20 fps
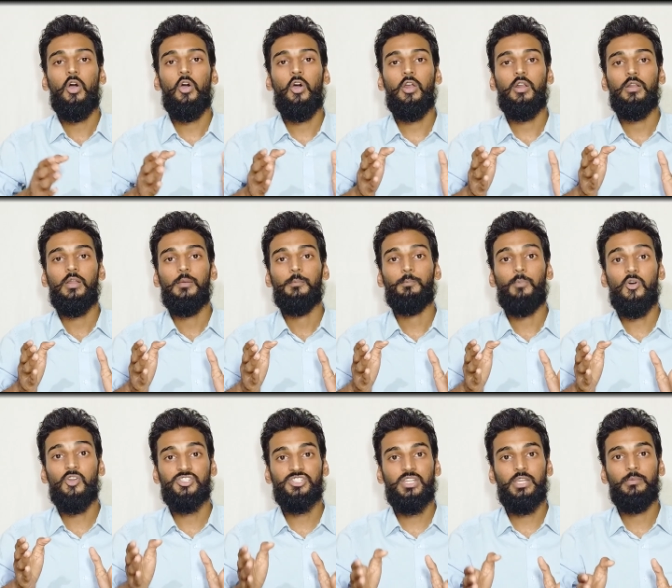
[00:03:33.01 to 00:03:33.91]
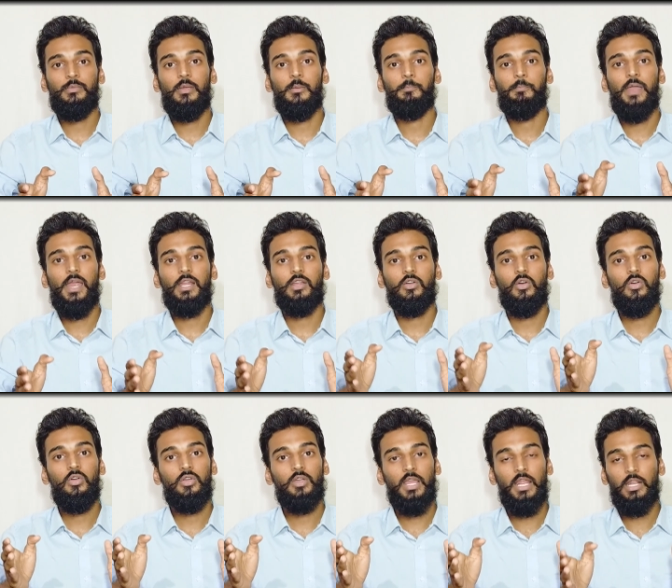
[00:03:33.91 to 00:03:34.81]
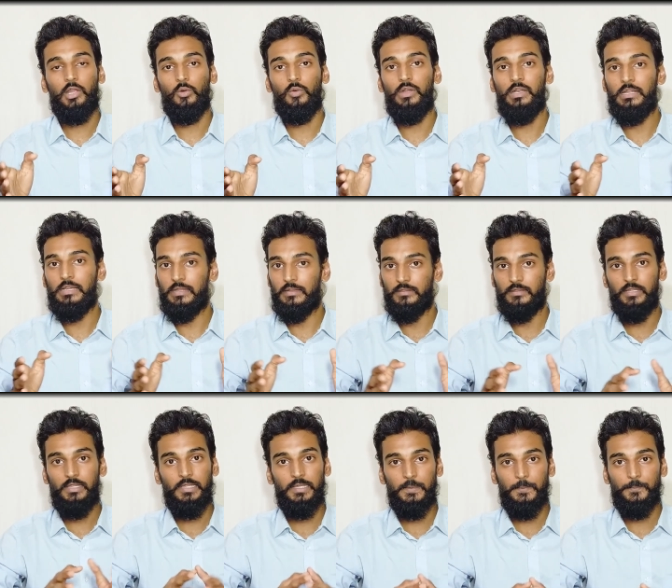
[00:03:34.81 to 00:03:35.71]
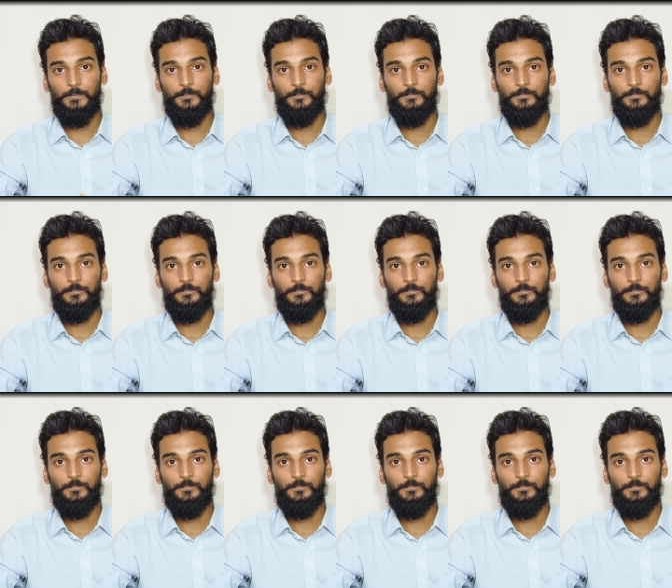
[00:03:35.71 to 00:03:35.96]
और पॉजिटिव इम्पैक्ट को कैलकुलेट करते हैं